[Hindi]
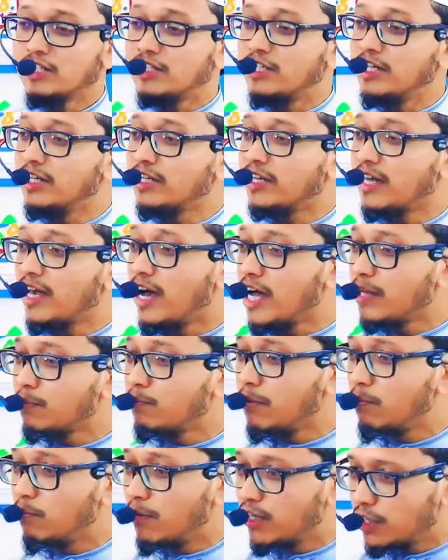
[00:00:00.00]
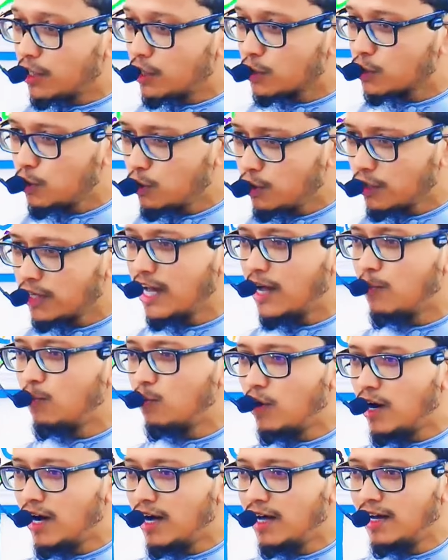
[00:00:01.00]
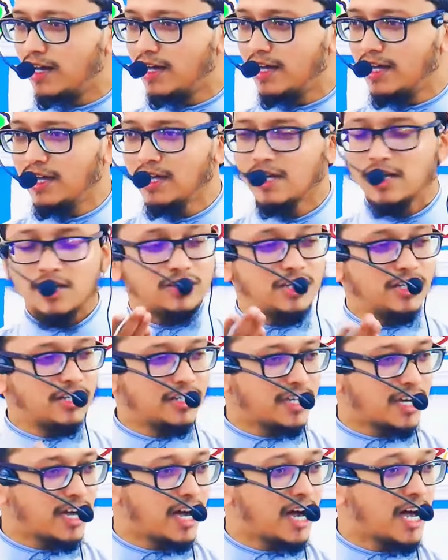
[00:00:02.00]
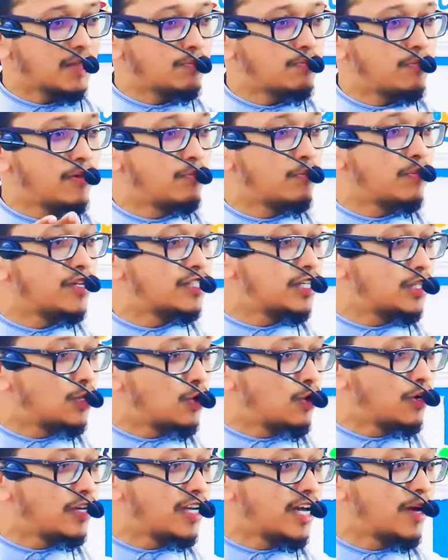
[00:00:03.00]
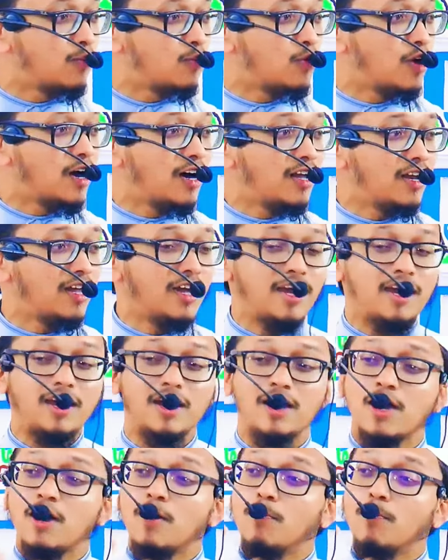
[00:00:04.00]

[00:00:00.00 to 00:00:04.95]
जिनके हाथ में मदरसों के अमवाल हैं जिनके हाथ में मस्जिदों के अमवाल हैं